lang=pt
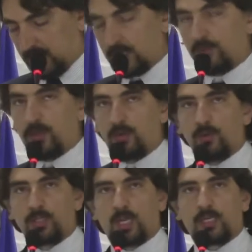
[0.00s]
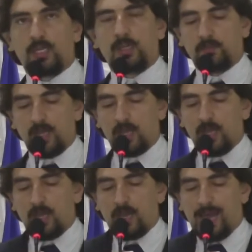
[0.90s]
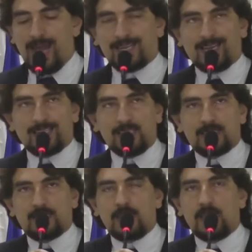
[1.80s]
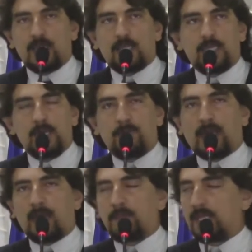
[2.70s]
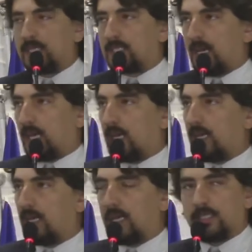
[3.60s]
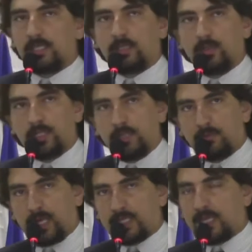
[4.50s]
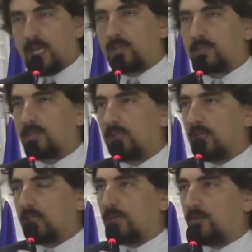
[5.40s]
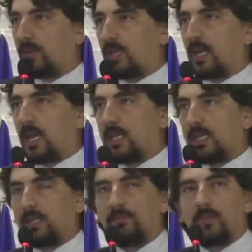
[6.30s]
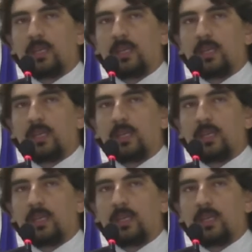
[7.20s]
Então venho hoje aqui agradecer e parabenizar esses dois empresários que vêm aí